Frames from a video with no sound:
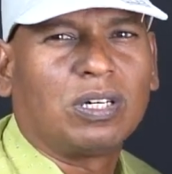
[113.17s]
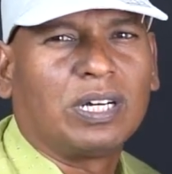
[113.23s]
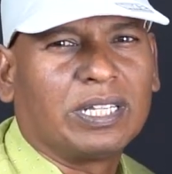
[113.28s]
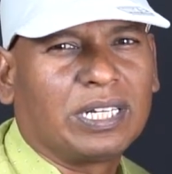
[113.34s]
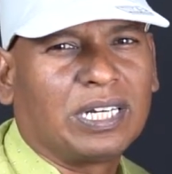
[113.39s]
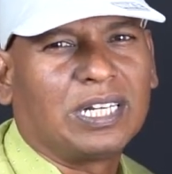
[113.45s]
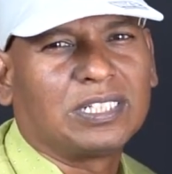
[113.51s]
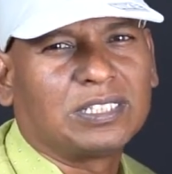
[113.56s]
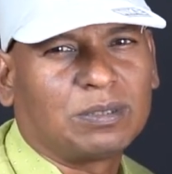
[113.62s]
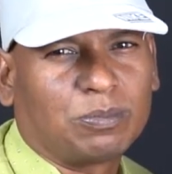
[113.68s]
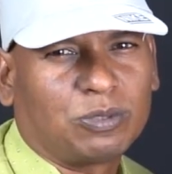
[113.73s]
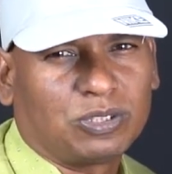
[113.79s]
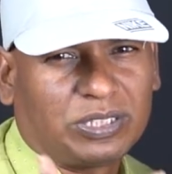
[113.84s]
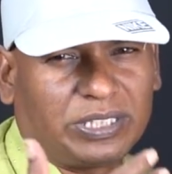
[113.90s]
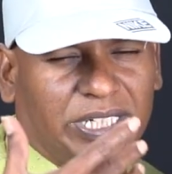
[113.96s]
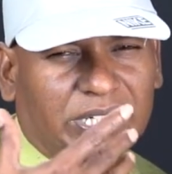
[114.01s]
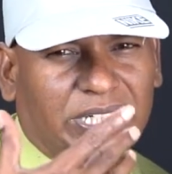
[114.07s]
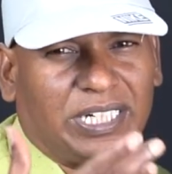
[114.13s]
அதனால் சப்போஸ்
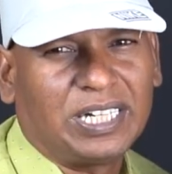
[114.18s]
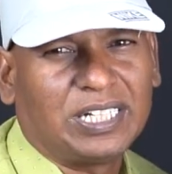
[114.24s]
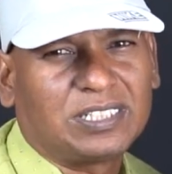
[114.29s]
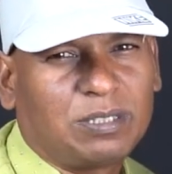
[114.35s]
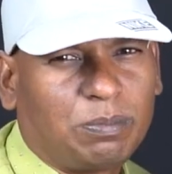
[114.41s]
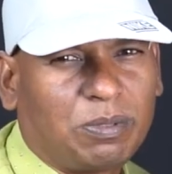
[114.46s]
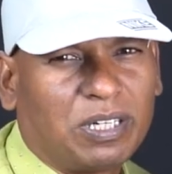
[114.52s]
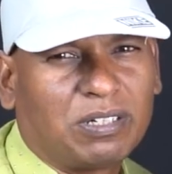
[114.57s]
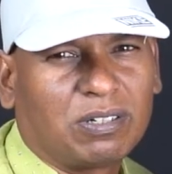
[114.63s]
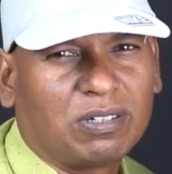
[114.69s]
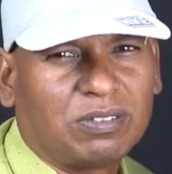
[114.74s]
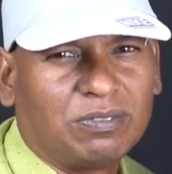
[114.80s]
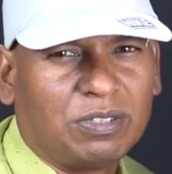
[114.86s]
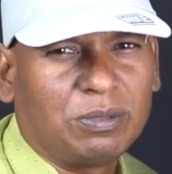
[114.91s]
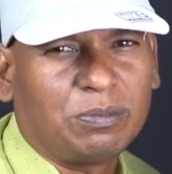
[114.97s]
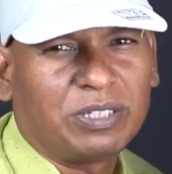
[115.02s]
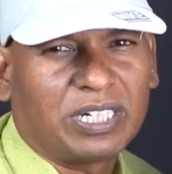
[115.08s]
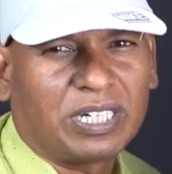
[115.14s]
நீங்கள் டீலர்ஷிப் எடுக்கணும்னு
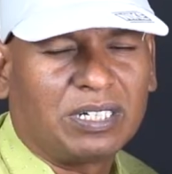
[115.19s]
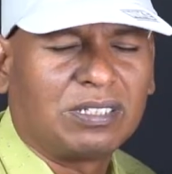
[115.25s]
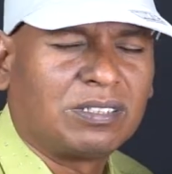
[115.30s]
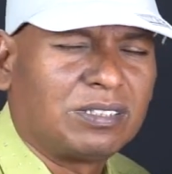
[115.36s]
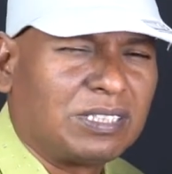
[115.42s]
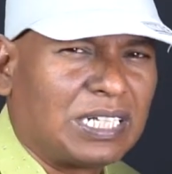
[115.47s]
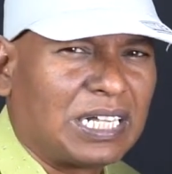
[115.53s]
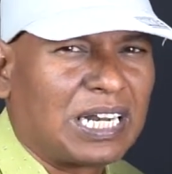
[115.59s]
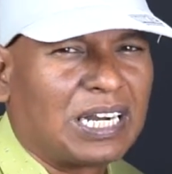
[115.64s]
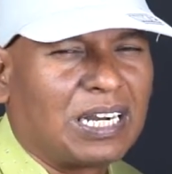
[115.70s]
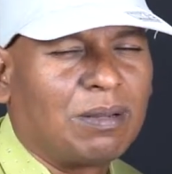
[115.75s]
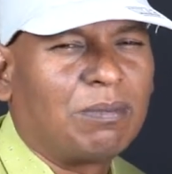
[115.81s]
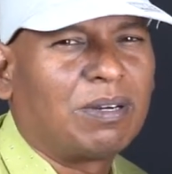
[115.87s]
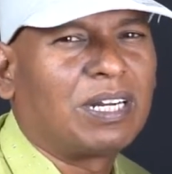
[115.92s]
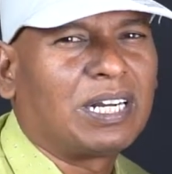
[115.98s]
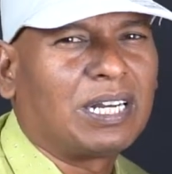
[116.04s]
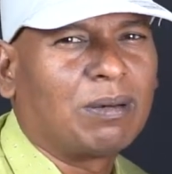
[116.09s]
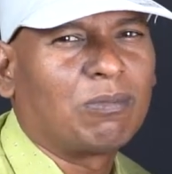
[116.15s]
விரும்புனீங்கனாலும்
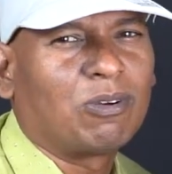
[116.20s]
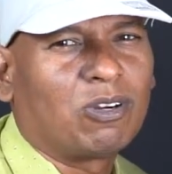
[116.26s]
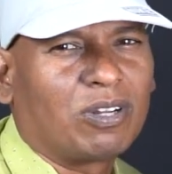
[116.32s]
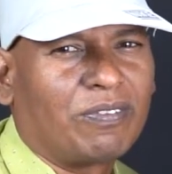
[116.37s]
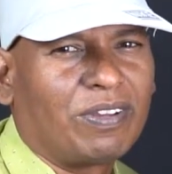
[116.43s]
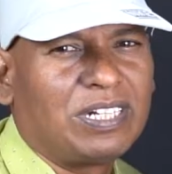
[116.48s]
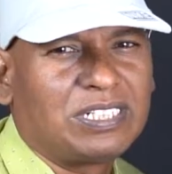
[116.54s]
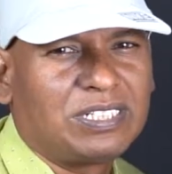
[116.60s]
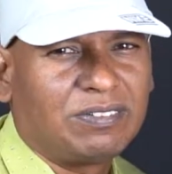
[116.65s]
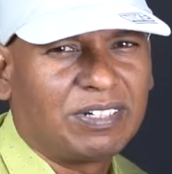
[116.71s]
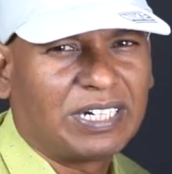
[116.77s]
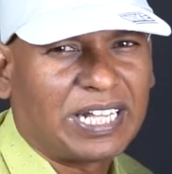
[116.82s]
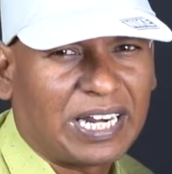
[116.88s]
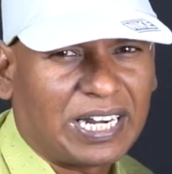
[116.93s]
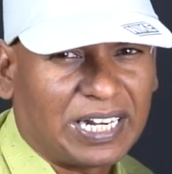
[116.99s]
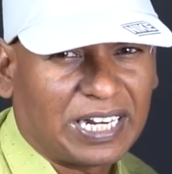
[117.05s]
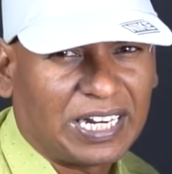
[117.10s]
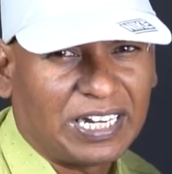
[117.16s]
தாராளமாக நம்மளோட வேல்சிவை
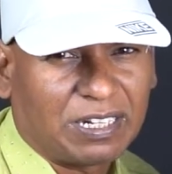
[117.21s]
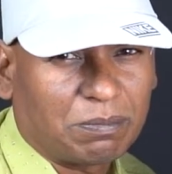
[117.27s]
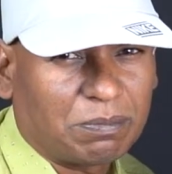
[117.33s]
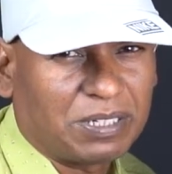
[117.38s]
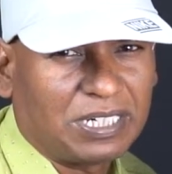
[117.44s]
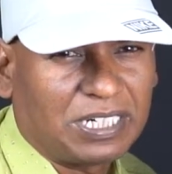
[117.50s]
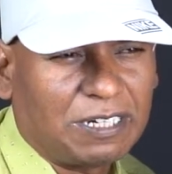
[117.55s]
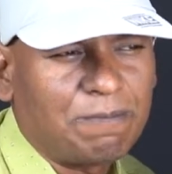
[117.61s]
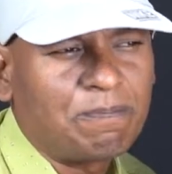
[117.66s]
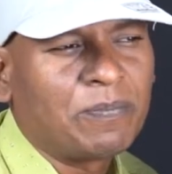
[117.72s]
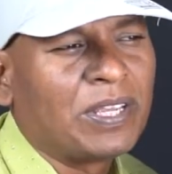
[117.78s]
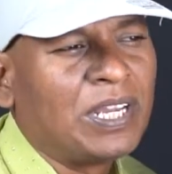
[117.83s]
டேரெக்டாக கனெக்ட் பண்ணலாம்